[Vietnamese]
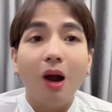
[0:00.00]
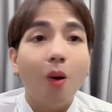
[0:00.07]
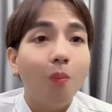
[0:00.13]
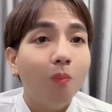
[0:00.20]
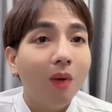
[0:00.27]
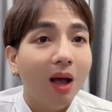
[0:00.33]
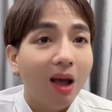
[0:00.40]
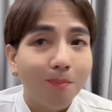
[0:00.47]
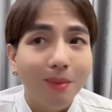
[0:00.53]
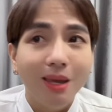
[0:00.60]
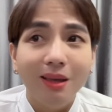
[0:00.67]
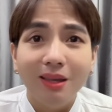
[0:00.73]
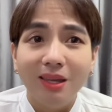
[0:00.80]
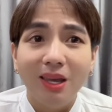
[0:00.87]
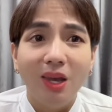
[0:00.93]
không hề
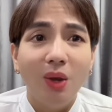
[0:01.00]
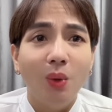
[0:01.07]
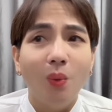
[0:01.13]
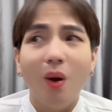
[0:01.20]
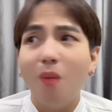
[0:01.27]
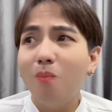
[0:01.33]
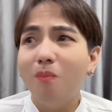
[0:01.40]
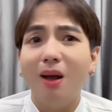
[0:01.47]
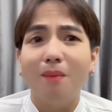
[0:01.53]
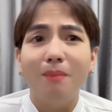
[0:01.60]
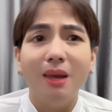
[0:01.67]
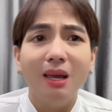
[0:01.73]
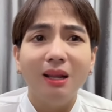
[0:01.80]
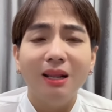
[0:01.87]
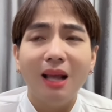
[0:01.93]
biết nhiều không hề
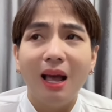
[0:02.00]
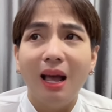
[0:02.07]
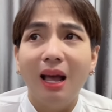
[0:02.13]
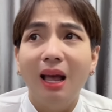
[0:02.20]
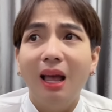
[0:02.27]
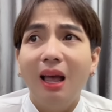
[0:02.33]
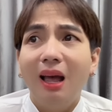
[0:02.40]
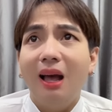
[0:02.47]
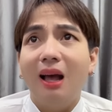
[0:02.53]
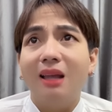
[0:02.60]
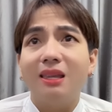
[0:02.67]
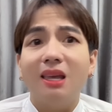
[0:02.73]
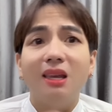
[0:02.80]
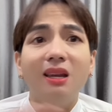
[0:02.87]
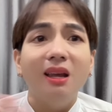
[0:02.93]
biết là à,
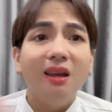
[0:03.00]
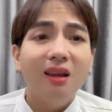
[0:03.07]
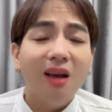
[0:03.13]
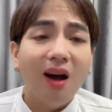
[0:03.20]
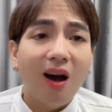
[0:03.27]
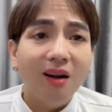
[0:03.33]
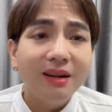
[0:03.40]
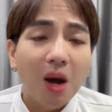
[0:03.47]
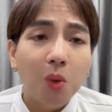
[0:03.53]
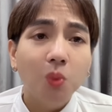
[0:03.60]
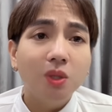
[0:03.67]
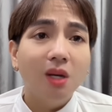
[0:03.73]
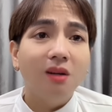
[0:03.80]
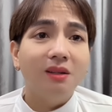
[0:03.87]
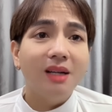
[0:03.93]
chị Ni ở
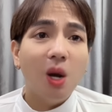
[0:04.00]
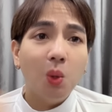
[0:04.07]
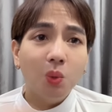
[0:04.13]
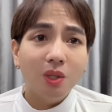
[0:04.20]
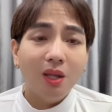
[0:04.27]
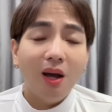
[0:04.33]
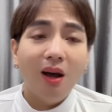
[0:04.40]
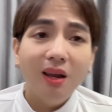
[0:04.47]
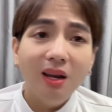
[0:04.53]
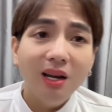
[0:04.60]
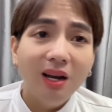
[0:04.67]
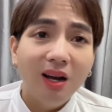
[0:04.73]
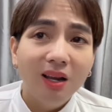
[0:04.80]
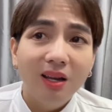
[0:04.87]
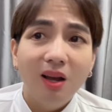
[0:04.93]
đâu từ đâu tới
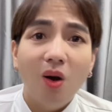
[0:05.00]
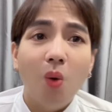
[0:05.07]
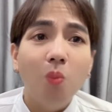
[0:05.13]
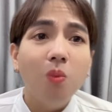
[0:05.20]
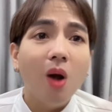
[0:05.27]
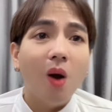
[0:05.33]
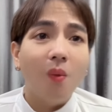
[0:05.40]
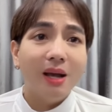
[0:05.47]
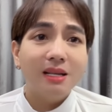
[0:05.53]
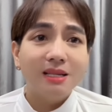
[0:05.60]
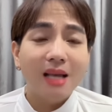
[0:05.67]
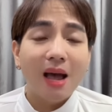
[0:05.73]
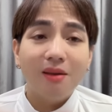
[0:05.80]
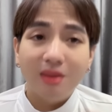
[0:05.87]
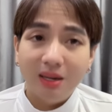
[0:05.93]
rồi, rồi ủng hộ ra
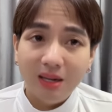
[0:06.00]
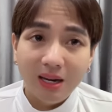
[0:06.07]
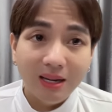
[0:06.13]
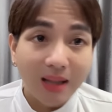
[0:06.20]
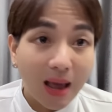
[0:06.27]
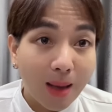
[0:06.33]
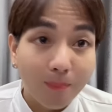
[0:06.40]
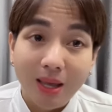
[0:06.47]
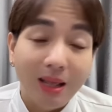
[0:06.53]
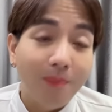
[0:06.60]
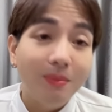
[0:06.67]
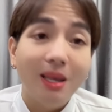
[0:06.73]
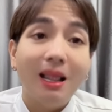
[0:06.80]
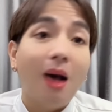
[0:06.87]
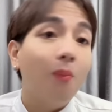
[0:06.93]
sao chị Ni làm gì
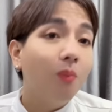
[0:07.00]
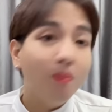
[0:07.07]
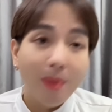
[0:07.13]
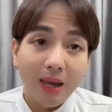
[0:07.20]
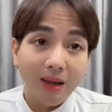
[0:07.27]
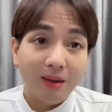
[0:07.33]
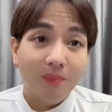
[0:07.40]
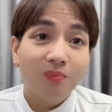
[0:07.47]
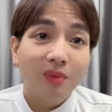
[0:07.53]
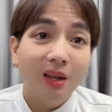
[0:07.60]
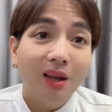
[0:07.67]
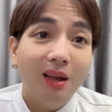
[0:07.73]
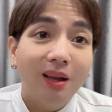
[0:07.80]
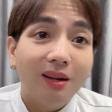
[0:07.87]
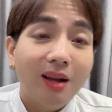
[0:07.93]
làm gì là không biết
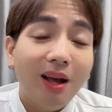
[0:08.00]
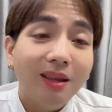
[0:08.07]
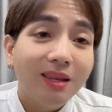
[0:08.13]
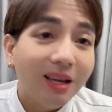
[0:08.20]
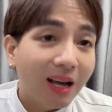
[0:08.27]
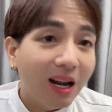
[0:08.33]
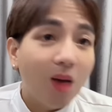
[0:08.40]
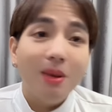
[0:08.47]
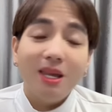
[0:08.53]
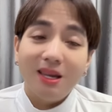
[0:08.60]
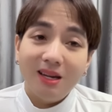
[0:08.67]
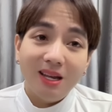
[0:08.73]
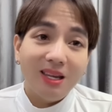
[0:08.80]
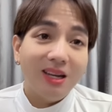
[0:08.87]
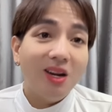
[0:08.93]
à, chị cảnh không biết
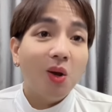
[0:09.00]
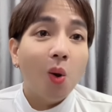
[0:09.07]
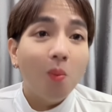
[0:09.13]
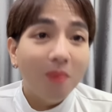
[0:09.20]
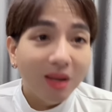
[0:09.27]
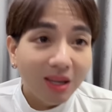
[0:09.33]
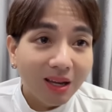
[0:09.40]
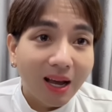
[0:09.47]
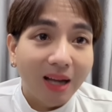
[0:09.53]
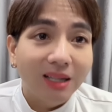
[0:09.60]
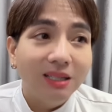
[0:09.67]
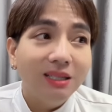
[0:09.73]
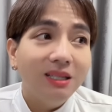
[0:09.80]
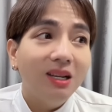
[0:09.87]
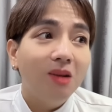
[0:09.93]
chị ni chị ni cũng không biết chị
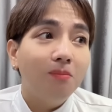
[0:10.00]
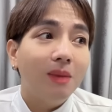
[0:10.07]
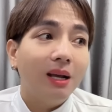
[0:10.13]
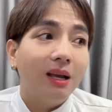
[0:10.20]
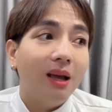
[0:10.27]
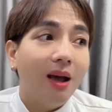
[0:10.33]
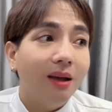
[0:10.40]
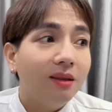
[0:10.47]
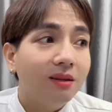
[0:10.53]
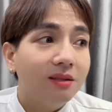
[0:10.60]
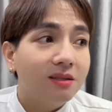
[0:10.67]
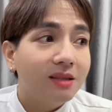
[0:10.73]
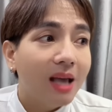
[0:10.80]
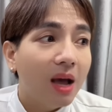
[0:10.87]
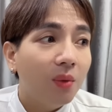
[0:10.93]
cảnh nhưng mà kể
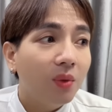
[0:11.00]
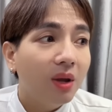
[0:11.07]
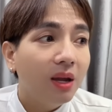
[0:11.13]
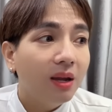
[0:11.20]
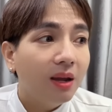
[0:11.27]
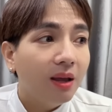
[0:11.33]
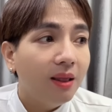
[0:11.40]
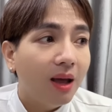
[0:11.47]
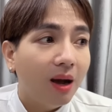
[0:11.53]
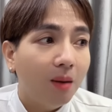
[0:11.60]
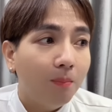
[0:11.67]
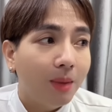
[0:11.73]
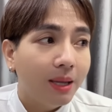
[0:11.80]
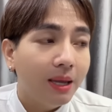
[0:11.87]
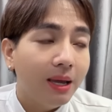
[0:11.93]
từ sau khi cái
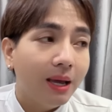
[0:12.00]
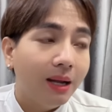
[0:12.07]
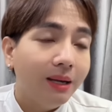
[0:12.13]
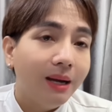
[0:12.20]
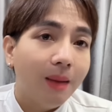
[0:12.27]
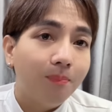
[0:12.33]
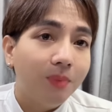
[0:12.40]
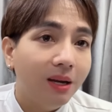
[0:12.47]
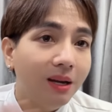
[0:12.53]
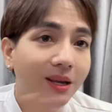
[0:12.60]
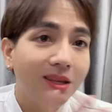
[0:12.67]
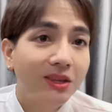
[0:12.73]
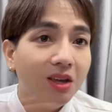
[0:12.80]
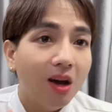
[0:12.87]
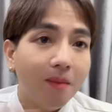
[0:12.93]
lần mà chị cảnh gặp chị
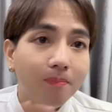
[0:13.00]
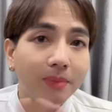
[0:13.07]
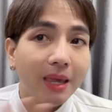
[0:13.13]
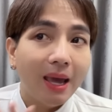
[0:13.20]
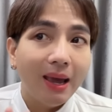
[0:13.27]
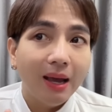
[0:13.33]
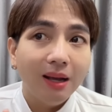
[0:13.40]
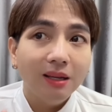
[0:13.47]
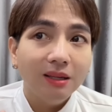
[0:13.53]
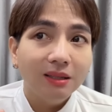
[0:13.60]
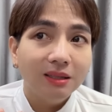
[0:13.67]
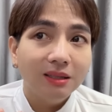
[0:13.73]
ni chớp nhán